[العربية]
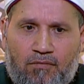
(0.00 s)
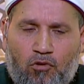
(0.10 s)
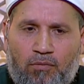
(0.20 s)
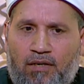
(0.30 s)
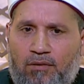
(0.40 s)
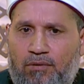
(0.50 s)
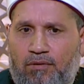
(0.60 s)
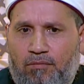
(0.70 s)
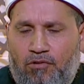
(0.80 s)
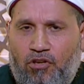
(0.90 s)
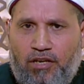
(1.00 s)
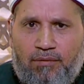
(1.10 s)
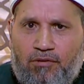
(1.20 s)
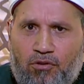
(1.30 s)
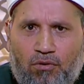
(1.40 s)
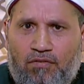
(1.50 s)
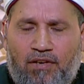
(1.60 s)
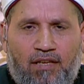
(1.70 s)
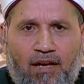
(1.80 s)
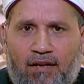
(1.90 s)
وماله مش عيب الشغل
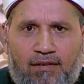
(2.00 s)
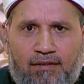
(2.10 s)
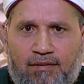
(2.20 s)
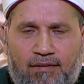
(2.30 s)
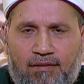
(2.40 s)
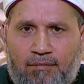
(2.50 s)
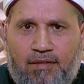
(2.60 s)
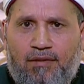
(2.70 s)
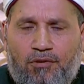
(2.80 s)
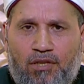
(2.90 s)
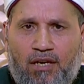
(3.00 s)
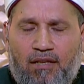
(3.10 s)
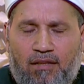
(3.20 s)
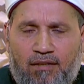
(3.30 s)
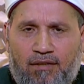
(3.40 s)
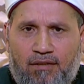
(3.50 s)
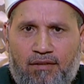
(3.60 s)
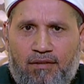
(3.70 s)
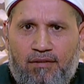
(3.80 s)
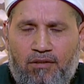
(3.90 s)
في اي حاجه بس آه. يشتغل
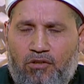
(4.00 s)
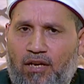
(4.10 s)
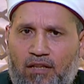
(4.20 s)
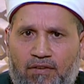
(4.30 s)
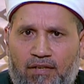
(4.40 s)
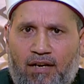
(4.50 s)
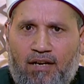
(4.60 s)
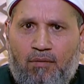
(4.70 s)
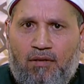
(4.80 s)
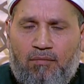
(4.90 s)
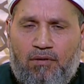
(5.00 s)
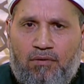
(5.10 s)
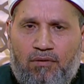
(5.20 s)
يشتغل في اي حاجه بدل انا